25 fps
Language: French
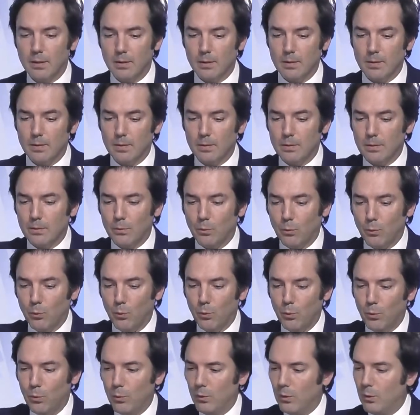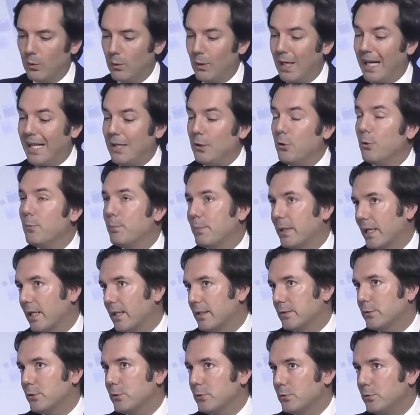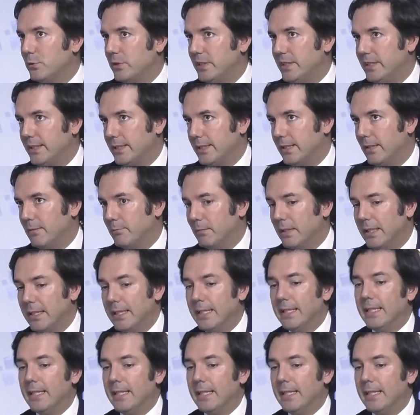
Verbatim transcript: euh, ou euh, à l'opérateur du système.